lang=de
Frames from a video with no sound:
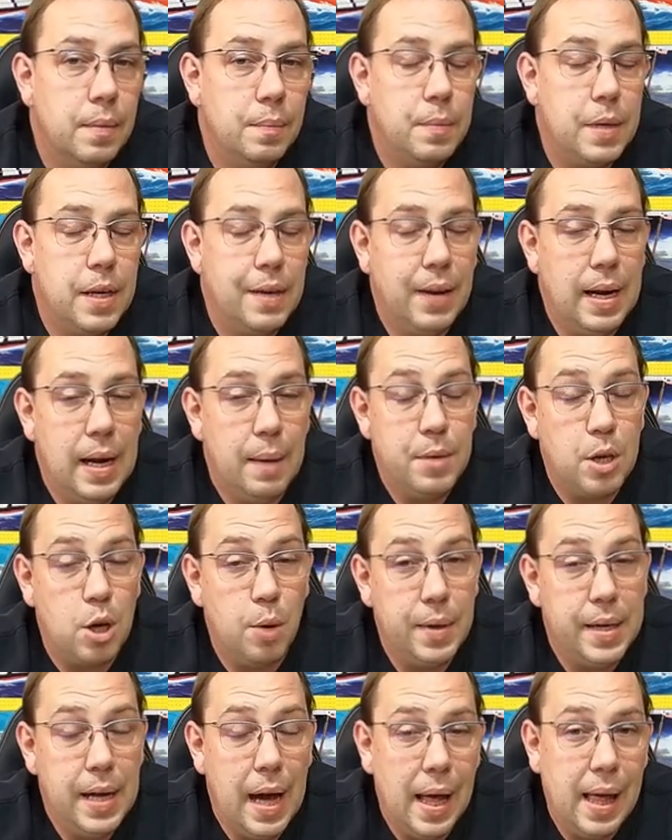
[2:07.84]
Mittlerweile haben mich
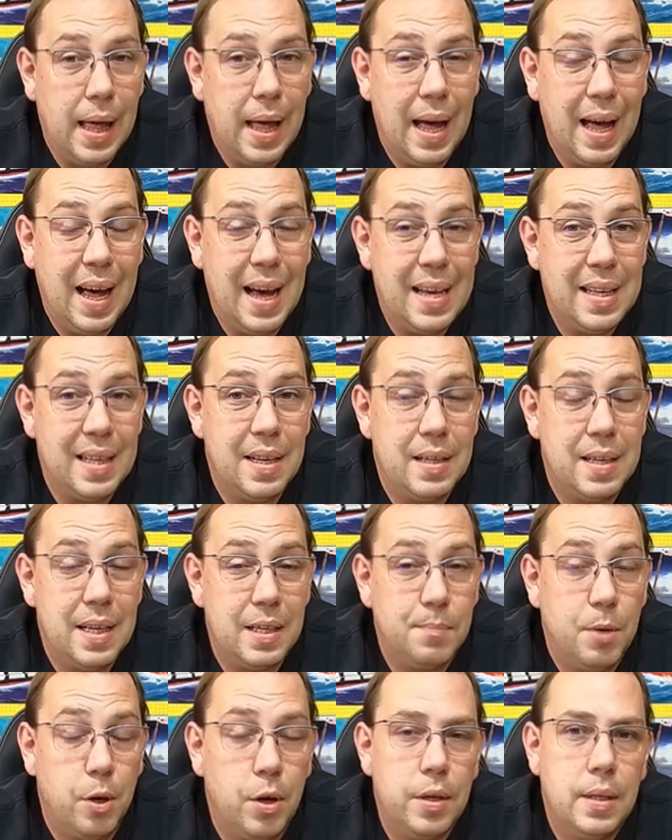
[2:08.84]
Kommentare erreicht,
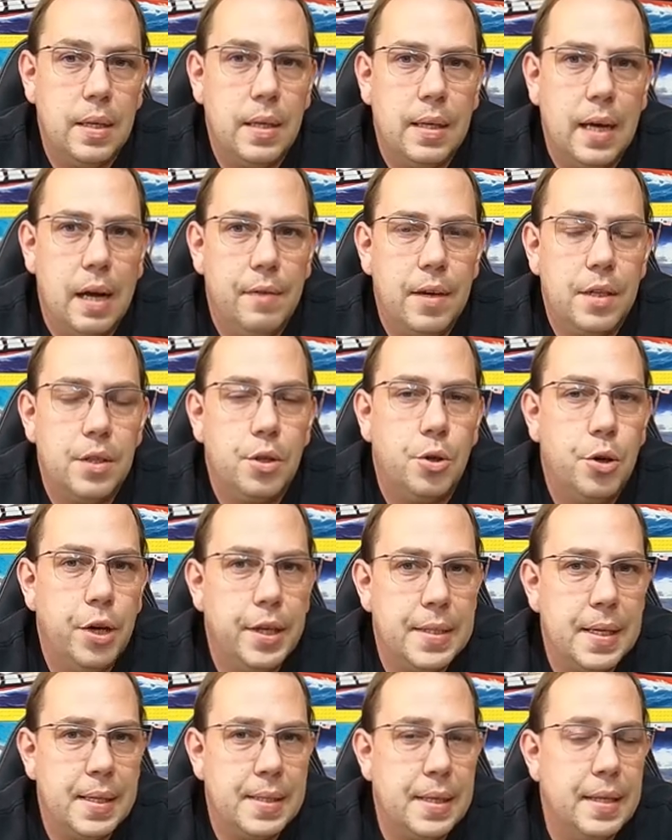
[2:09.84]
dass bei euch die teilweise
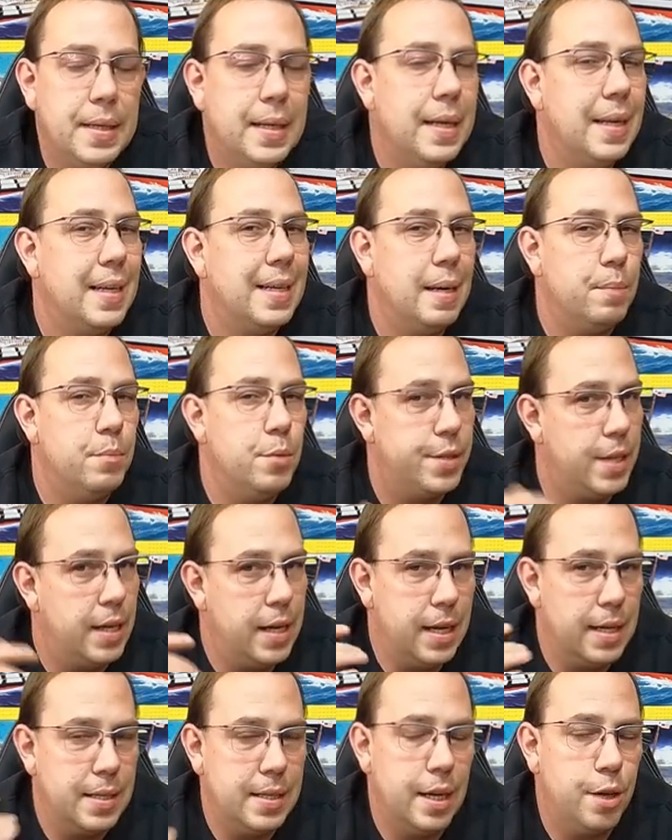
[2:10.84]
kürzer sind. Dann müsst ihr die
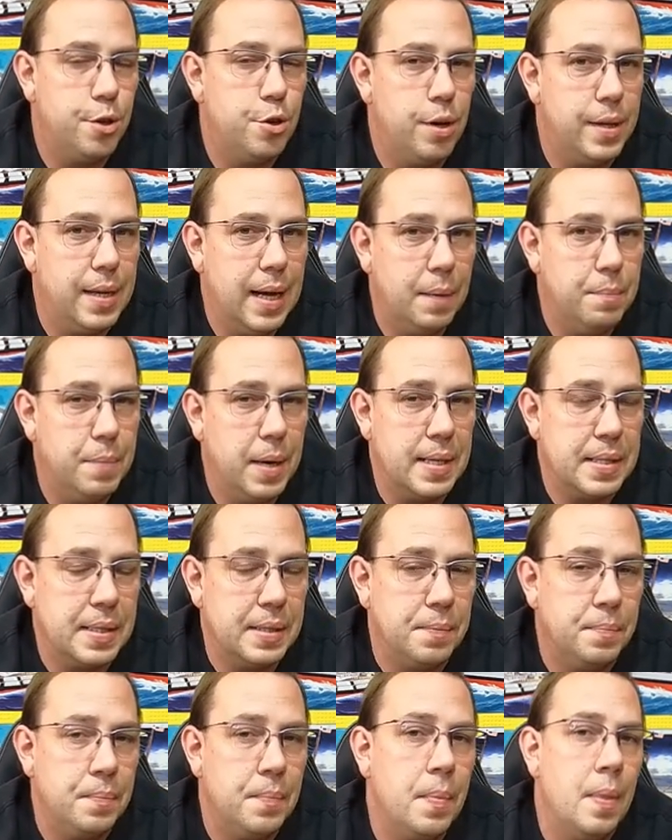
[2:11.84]
Liste natürlich anpassen.
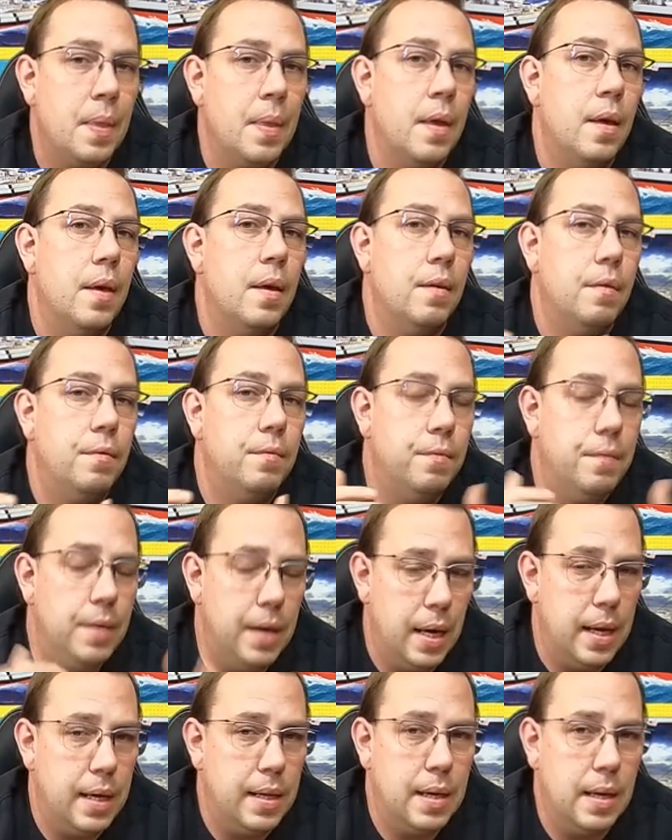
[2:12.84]

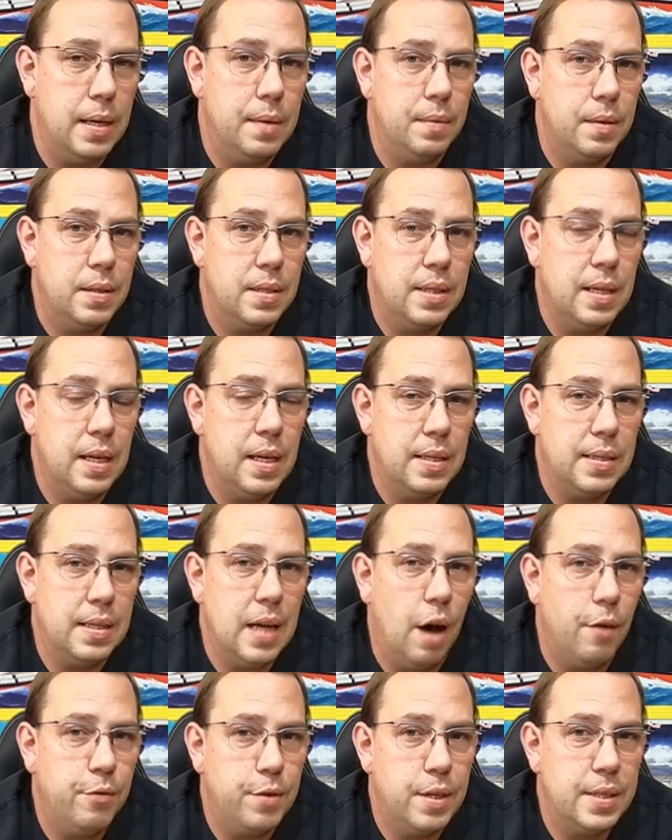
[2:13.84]
Wie ich die Liste
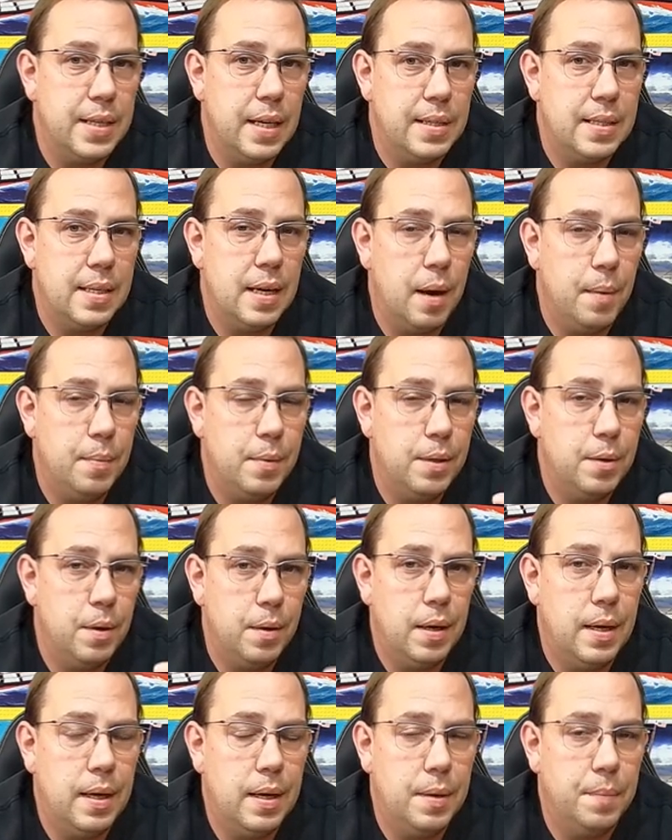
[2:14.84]
aufgesetzt habe,
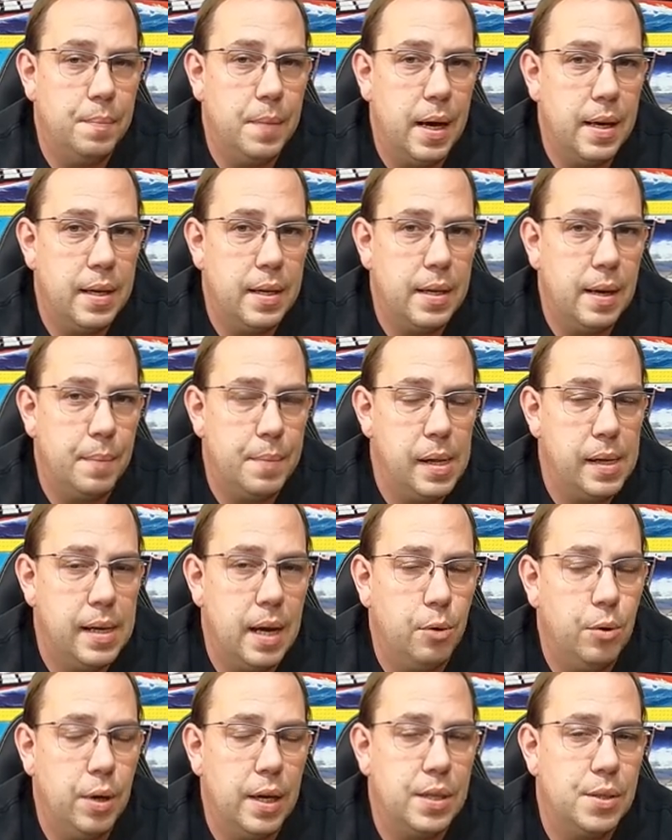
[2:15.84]
äh, meine
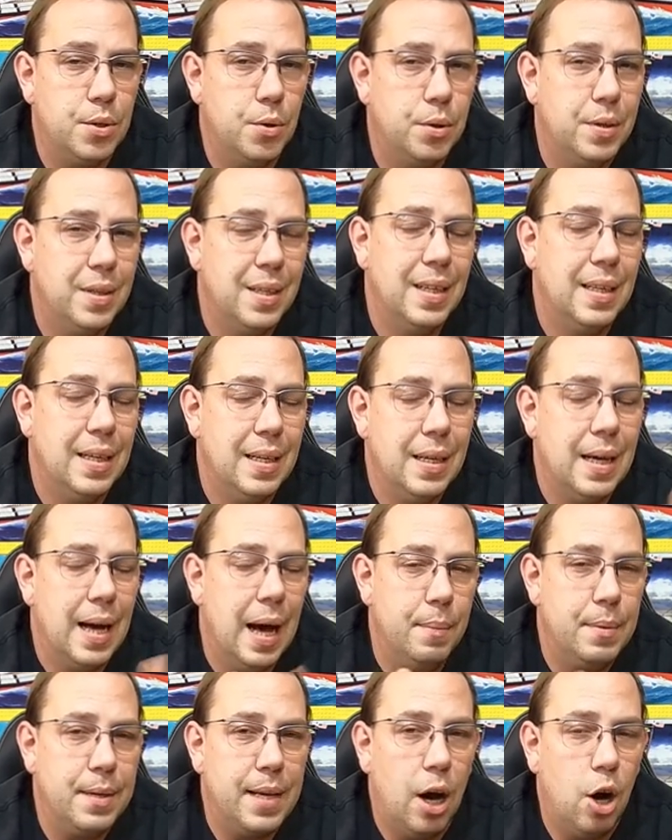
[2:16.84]
Tabellenkalkulation,
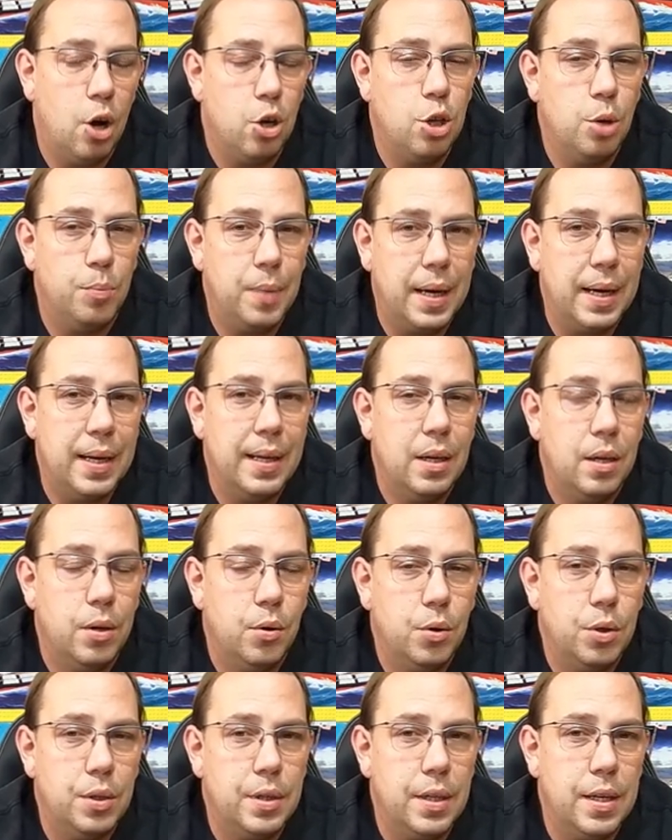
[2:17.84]
habe ich auch nochmal
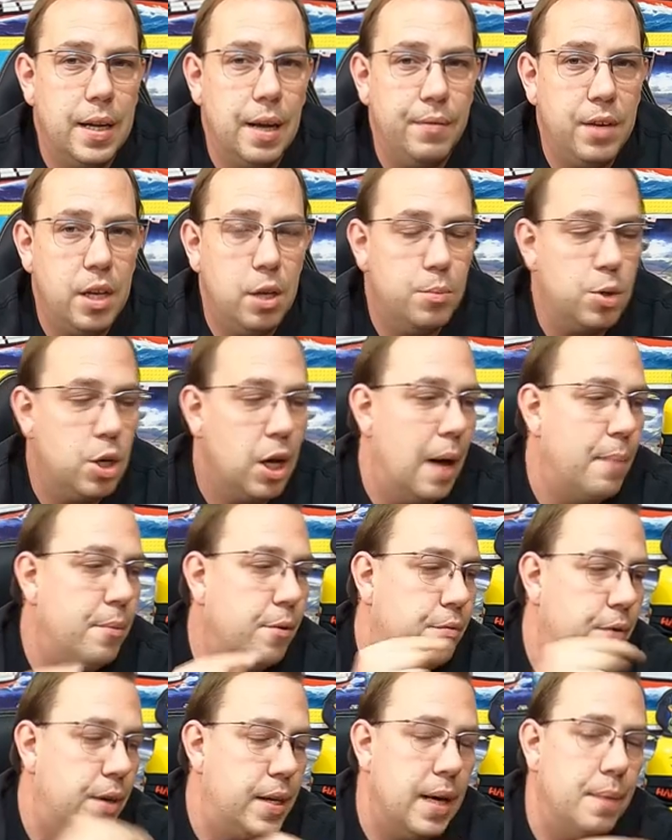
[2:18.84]
unten in der Videobeschreibung
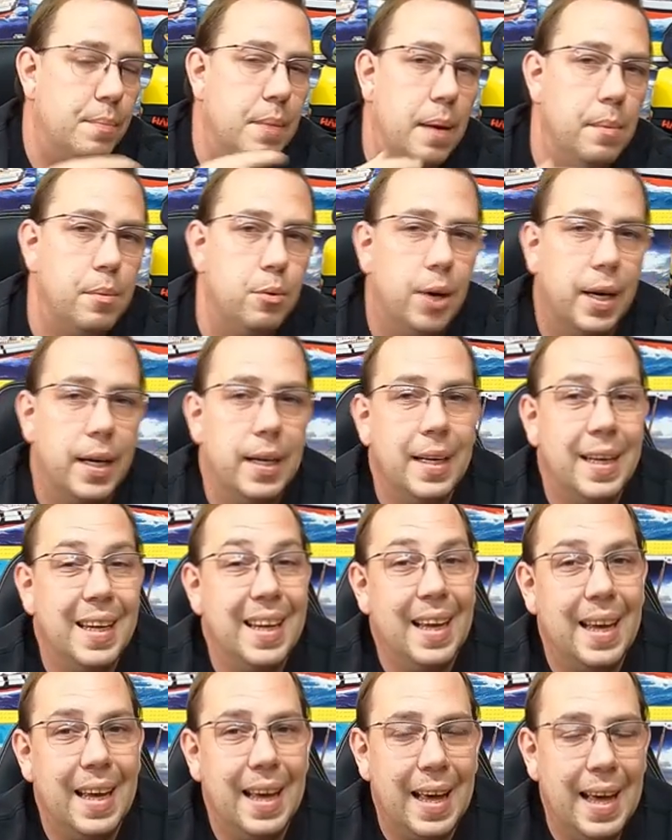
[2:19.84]
von der Maple Run
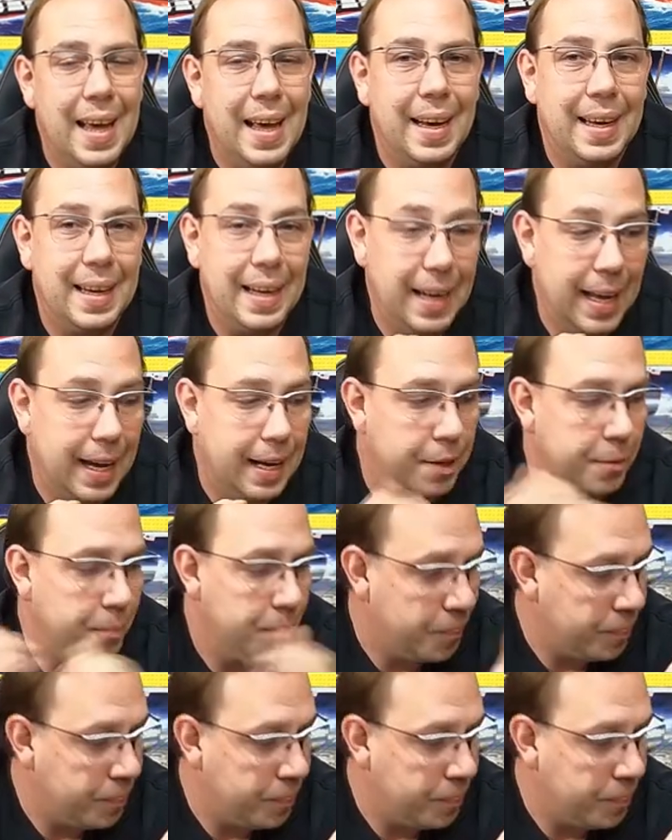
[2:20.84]
erklärt.